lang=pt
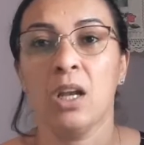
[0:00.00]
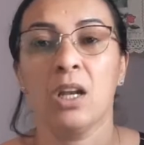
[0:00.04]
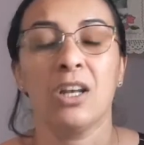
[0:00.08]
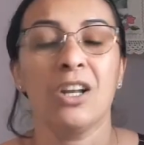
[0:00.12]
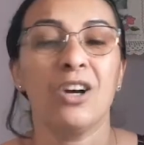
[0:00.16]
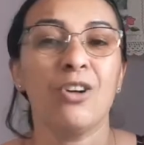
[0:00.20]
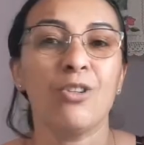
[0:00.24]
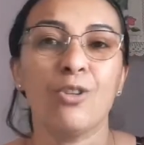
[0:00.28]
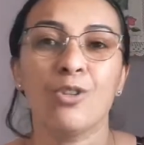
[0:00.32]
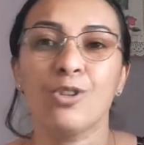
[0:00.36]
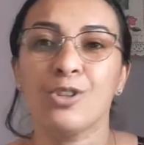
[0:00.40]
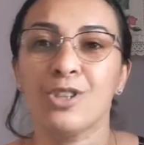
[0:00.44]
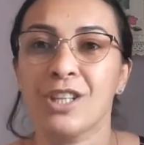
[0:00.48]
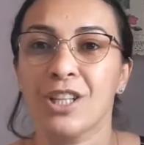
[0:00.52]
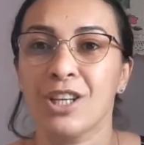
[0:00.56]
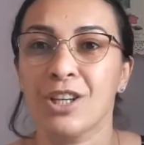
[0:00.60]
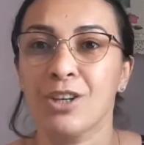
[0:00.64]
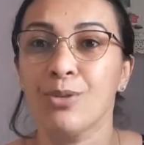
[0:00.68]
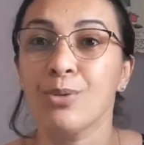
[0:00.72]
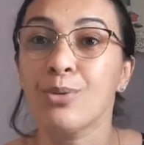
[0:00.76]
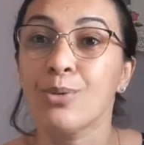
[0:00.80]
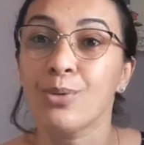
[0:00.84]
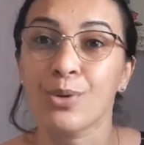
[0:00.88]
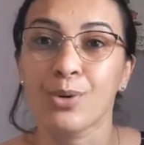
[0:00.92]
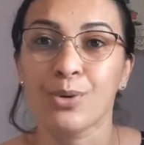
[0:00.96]
não
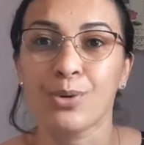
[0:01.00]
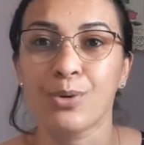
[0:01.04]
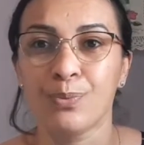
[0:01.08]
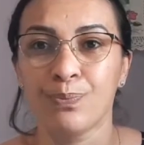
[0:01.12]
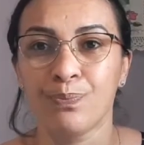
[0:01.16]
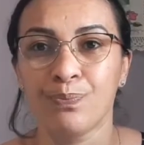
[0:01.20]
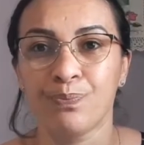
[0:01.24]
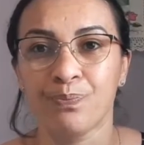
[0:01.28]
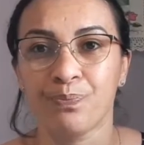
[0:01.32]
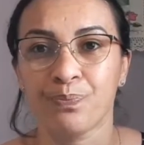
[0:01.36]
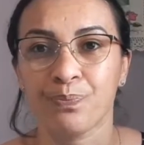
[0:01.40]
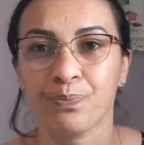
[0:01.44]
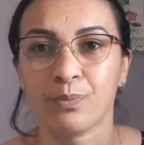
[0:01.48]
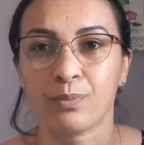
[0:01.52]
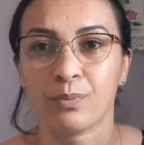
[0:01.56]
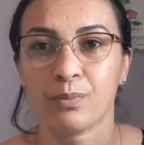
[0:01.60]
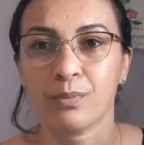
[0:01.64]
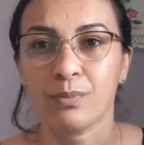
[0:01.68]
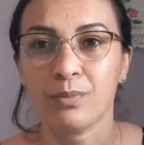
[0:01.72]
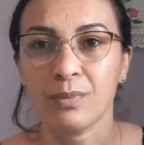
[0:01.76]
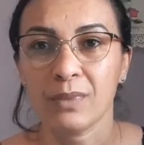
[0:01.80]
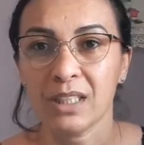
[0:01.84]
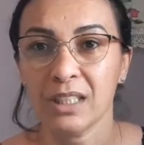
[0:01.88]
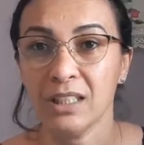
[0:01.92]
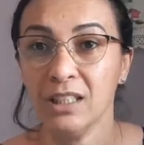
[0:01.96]
consegui o cru,
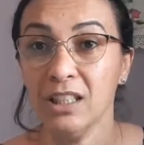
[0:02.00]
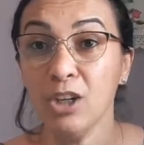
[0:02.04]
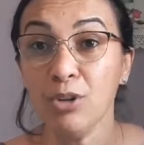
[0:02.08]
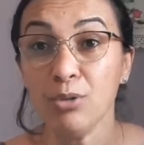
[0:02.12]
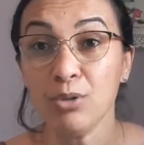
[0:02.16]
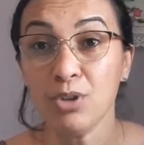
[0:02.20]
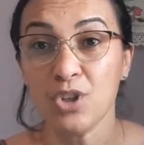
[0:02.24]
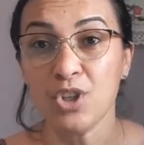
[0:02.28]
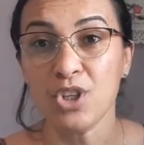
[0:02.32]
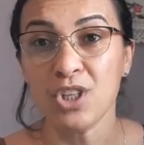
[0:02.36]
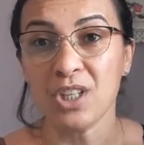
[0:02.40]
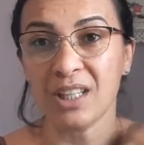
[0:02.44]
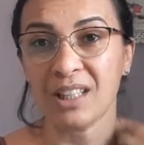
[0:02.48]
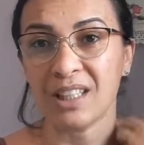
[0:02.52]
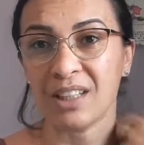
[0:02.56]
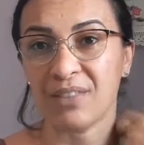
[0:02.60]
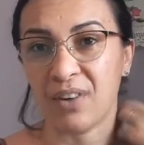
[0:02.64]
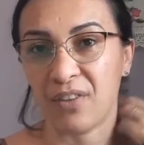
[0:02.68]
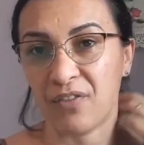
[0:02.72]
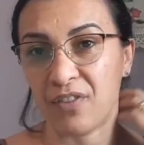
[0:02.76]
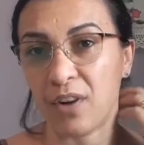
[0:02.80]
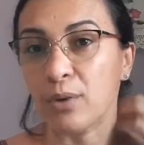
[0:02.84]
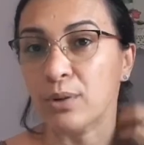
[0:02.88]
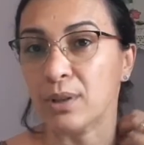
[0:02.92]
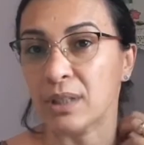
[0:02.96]
não tinha,
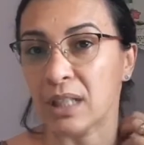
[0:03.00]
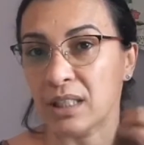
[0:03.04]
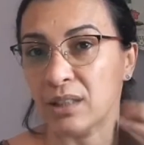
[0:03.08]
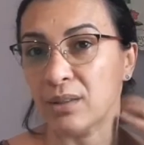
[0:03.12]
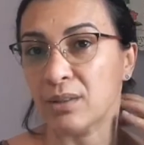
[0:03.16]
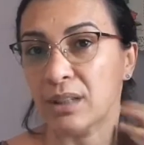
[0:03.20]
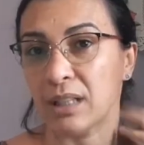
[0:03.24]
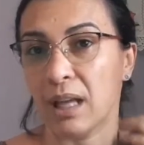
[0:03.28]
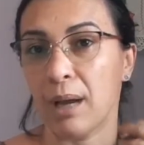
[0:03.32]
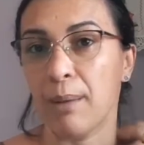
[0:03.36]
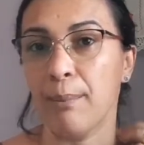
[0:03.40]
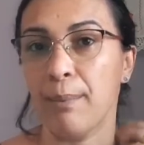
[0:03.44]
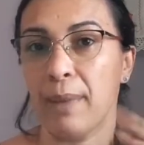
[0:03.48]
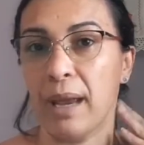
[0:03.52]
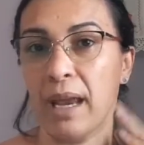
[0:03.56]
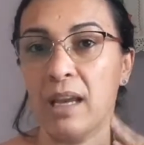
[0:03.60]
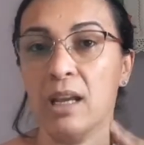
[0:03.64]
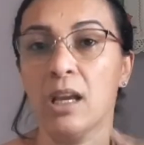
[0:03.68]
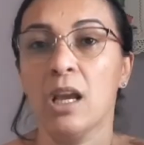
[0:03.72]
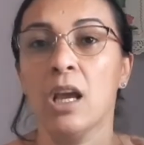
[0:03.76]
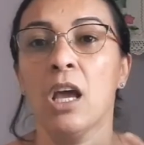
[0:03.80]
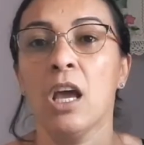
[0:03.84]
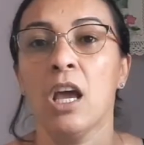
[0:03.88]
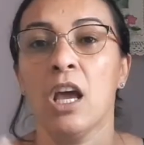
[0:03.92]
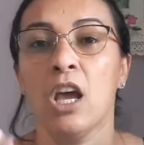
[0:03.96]
tava faltando
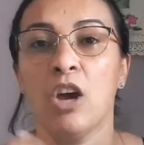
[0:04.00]
também.